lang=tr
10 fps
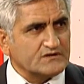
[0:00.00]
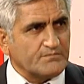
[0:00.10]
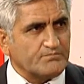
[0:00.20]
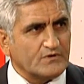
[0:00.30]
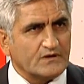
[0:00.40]

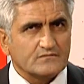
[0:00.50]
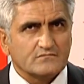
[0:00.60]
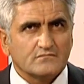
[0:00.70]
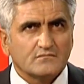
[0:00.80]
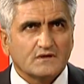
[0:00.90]
depolar.
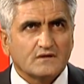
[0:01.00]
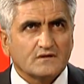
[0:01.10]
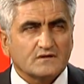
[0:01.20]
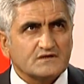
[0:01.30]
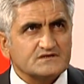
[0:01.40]

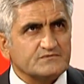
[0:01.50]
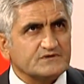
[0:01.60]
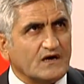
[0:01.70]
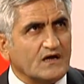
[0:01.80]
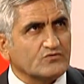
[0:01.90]
Kişi bir
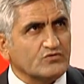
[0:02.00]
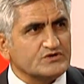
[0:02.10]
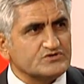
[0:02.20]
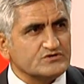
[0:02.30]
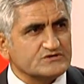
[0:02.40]
de alkol
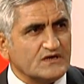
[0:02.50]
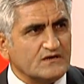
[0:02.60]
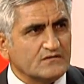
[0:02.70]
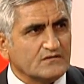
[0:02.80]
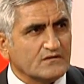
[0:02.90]

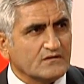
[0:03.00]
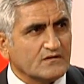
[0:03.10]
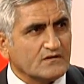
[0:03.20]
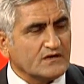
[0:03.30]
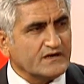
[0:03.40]
içiyorsa
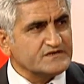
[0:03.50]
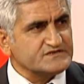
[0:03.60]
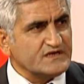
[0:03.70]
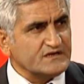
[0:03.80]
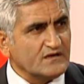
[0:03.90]

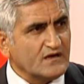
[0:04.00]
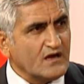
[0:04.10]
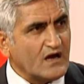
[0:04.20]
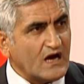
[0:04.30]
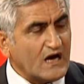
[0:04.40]
karaciğer
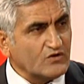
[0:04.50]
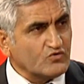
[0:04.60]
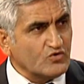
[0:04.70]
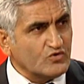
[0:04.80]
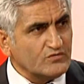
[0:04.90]

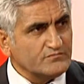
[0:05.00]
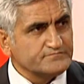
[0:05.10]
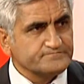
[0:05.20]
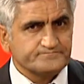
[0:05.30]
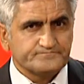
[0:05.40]
alkolü
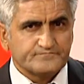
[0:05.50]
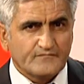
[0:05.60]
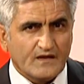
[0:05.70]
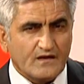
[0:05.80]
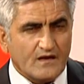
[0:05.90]

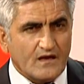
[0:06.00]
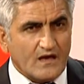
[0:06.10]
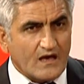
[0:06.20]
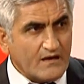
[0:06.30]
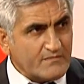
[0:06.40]

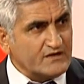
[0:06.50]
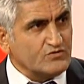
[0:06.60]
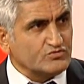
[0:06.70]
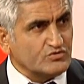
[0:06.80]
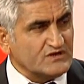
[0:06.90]
hemen
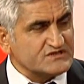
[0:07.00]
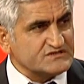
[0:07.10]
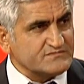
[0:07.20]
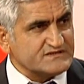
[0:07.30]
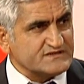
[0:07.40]

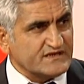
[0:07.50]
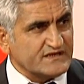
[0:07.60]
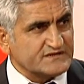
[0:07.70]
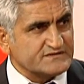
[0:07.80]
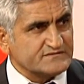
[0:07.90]
nötrleştirmesi
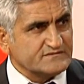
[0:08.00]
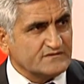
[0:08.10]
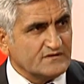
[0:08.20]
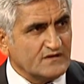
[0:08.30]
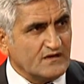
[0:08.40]
gerekir.
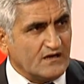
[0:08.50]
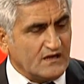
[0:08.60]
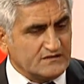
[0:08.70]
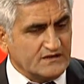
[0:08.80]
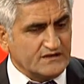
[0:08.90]

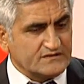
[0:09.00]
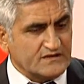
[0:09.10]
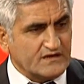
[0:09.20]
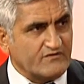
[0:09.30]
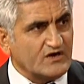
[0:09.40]

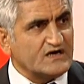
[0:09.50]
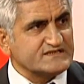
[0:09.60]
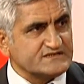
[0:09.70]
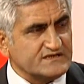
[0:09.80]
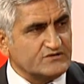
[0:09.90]
Aldehitlere veya
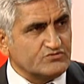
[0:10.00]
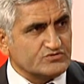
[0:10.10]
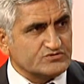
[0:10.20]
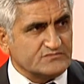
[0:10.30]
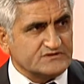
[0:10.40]
asitlere
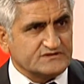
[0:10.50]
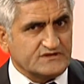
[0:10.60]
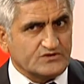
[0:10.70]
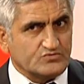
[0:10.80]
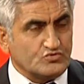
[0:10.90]
dönüştürmesi
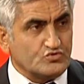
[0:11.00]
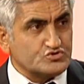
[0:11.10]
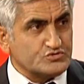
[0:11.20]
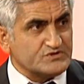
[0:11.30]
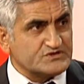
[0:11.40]
gerekir.
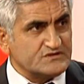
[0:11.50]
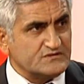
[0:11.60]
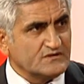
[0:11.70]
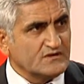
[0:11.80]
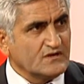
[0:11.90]
Dönüşüm için
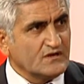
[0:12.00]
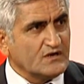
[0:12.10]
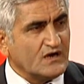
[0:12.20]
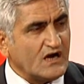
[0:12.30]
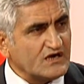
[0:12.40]

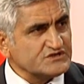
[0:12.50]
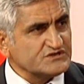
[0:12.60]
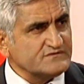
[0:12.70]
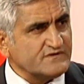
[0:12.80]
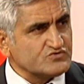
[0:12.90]

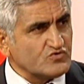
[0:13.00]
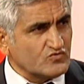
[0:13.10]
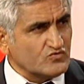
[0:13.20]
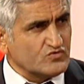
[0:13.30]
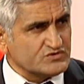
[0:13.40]
aşırı ve
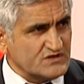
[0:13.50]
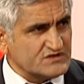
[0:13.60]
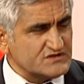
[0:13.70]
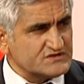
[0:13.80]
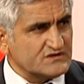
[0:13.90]
çok yoğun
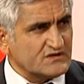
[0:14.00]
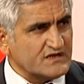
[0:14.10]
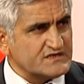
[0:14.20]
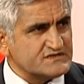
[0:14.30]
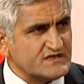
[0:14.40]
çalıştığı için
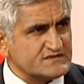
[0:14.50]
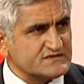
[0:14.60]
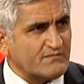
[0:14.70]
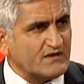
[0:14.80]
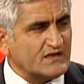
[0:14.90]
karaciğer
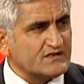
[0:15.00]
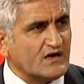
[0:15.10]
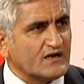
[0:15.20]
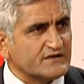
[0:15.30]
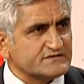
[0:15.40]
zamanla
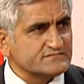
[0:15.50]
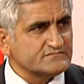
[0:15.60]
yağlanır.